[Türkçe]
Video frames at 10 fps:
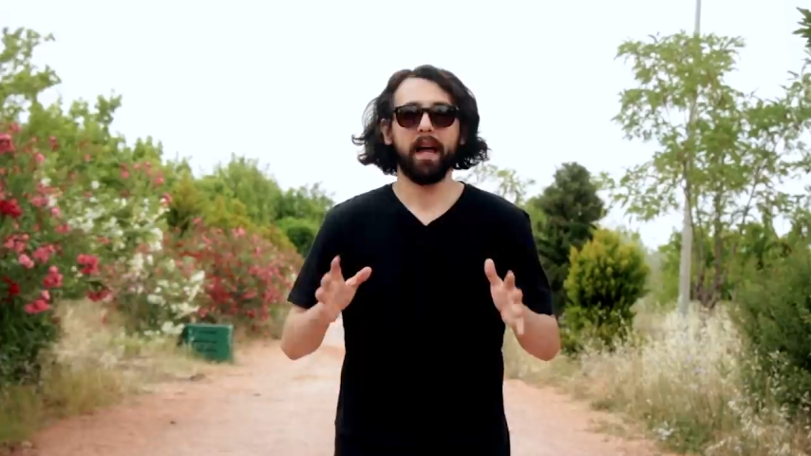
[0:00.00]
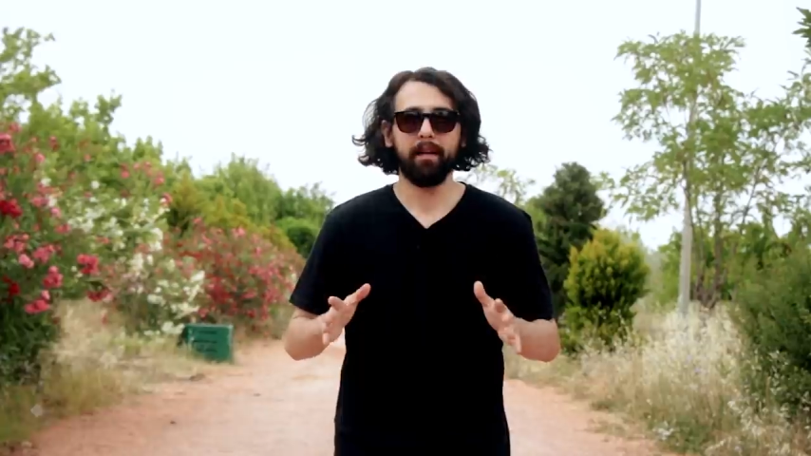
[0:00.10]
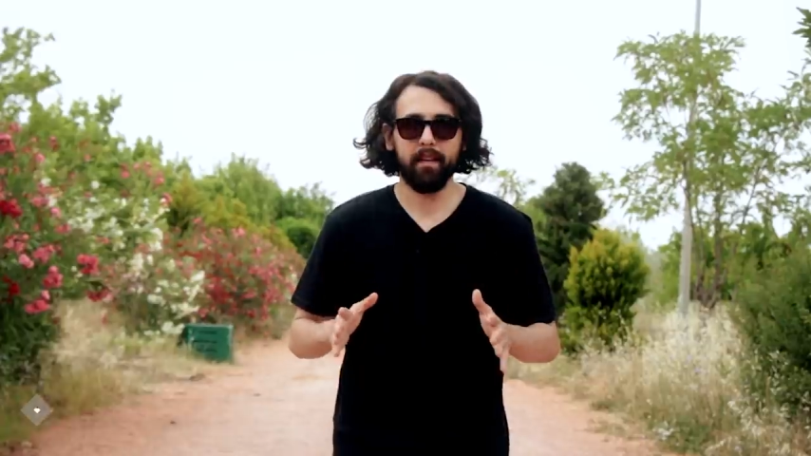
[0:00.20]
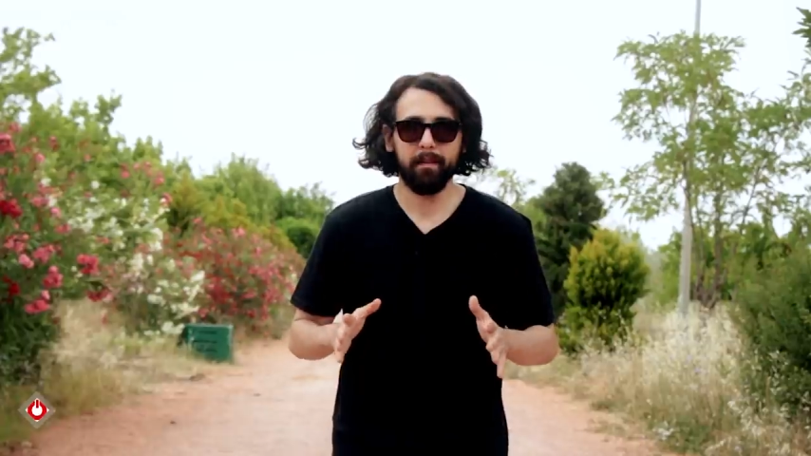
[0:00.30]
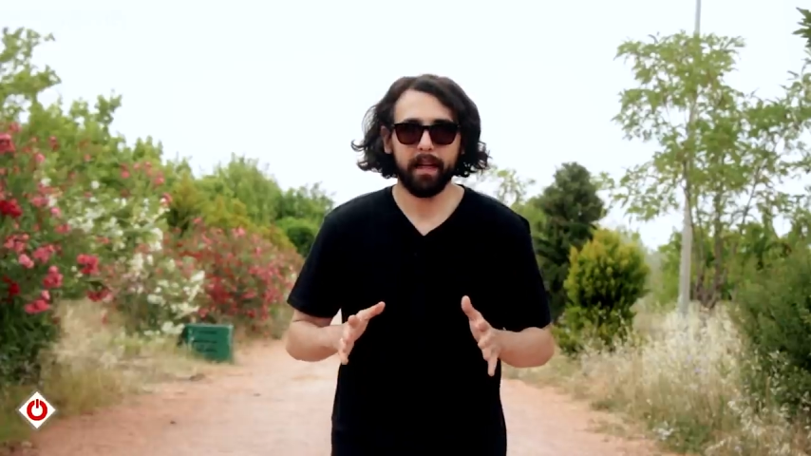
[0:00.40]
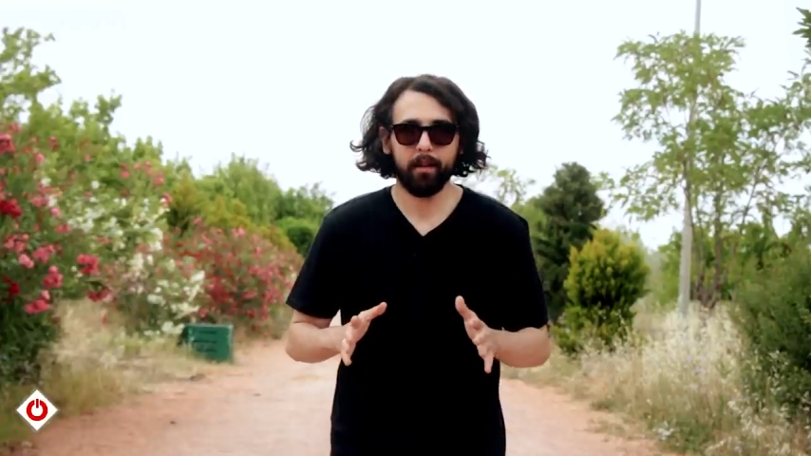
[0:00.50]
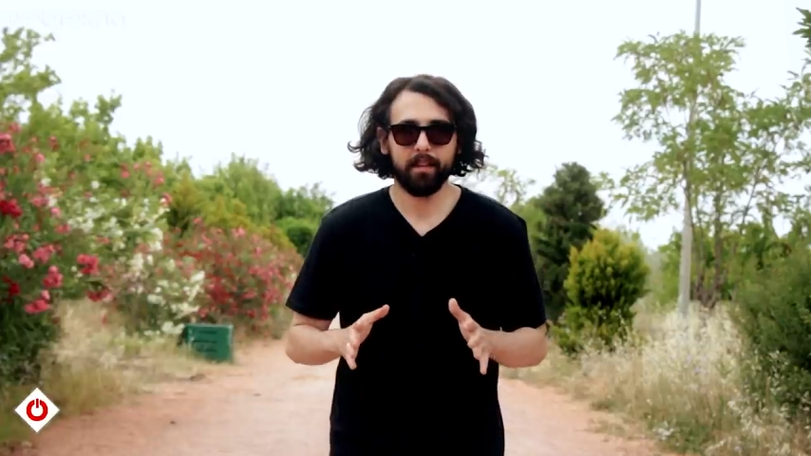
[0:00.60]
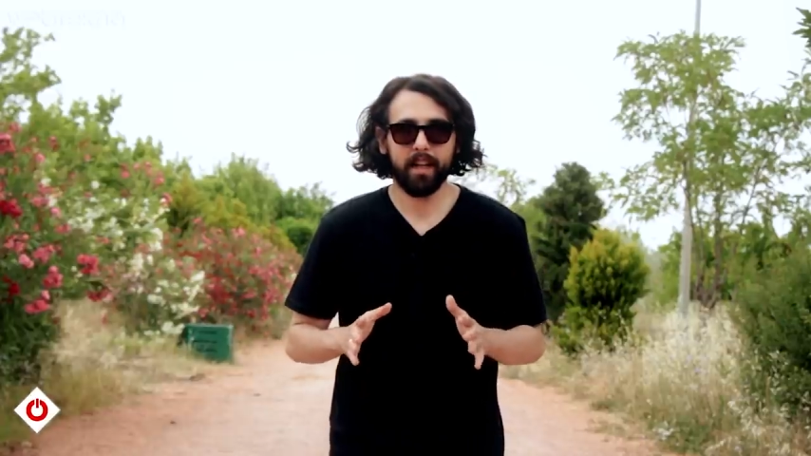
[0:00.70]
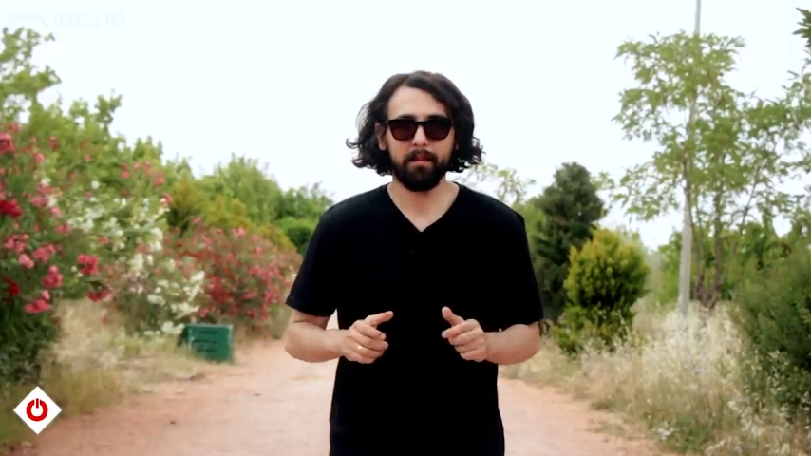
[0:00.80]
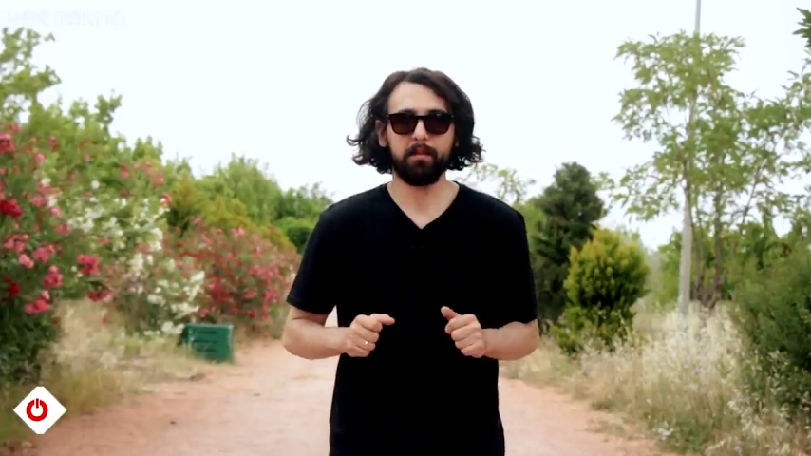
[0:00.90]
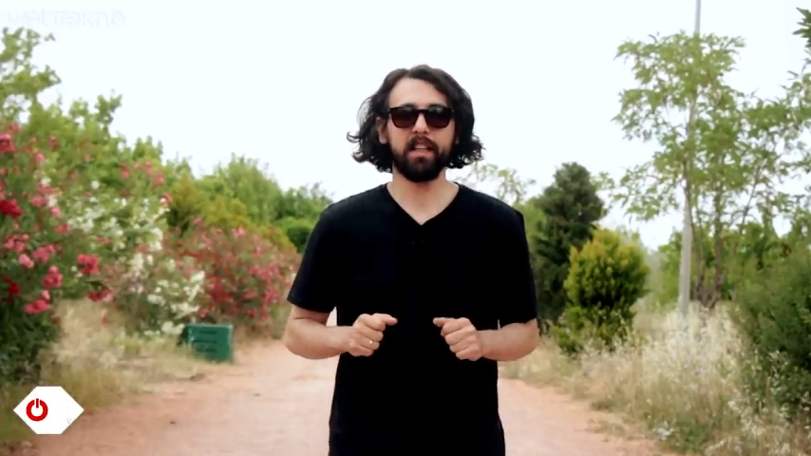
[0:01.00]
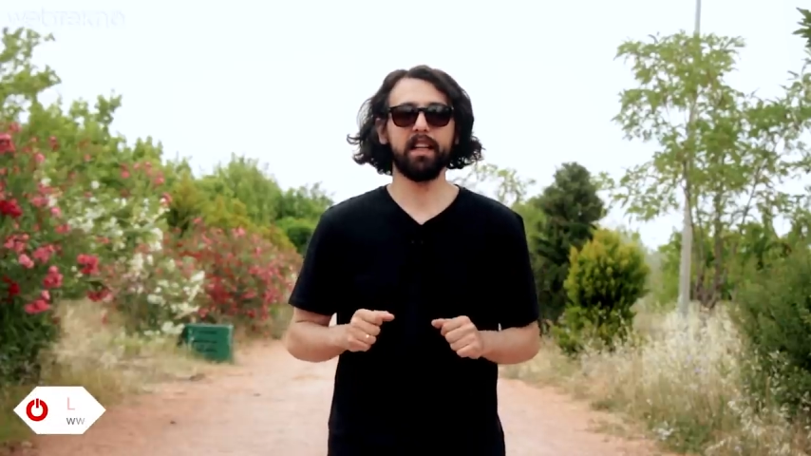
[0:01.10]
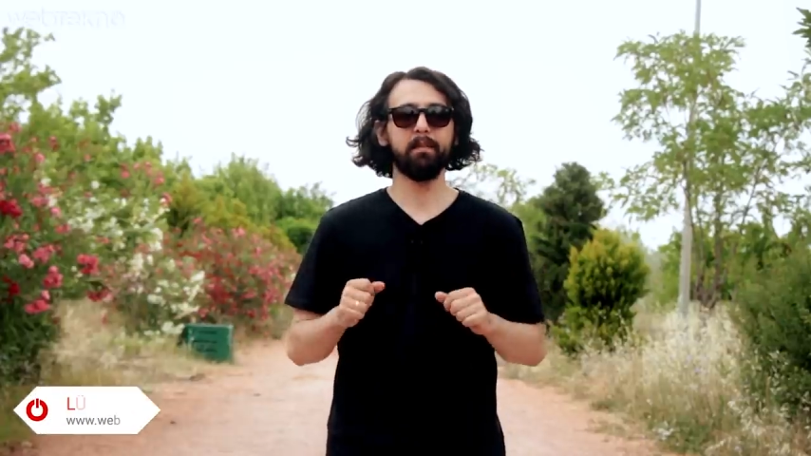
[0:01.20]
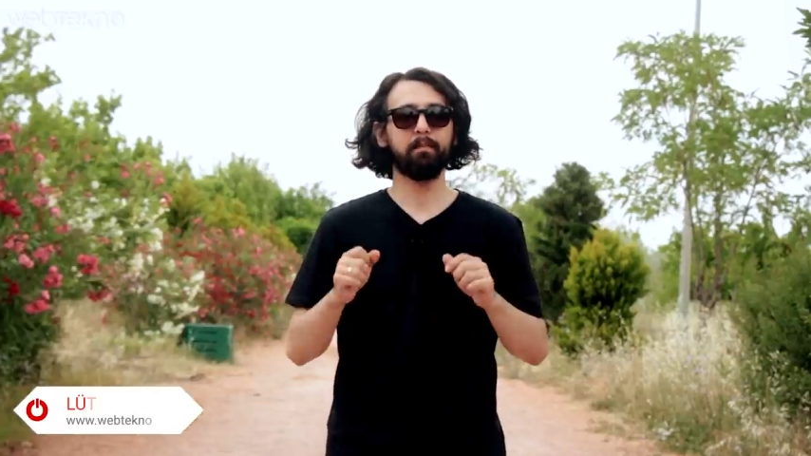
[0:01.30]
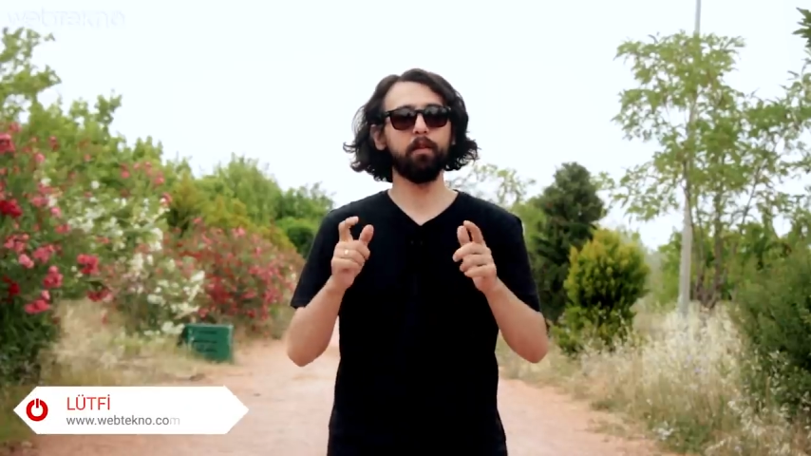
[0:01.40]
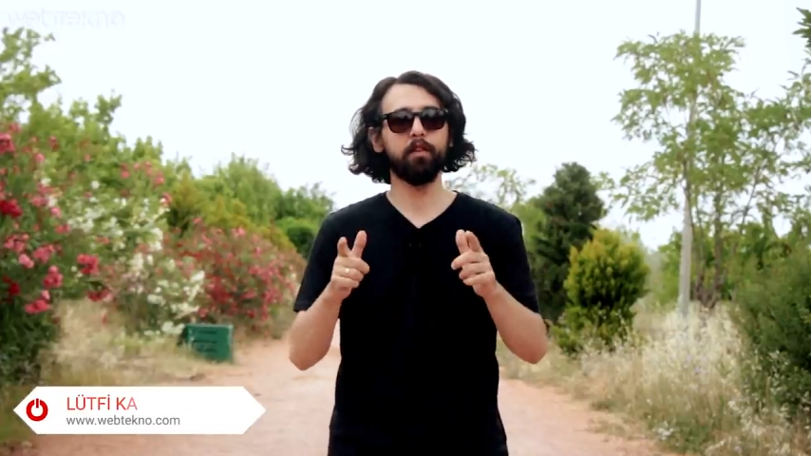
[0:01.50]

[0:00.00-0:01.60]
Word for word: Merhaba Web Tekno takipçileri.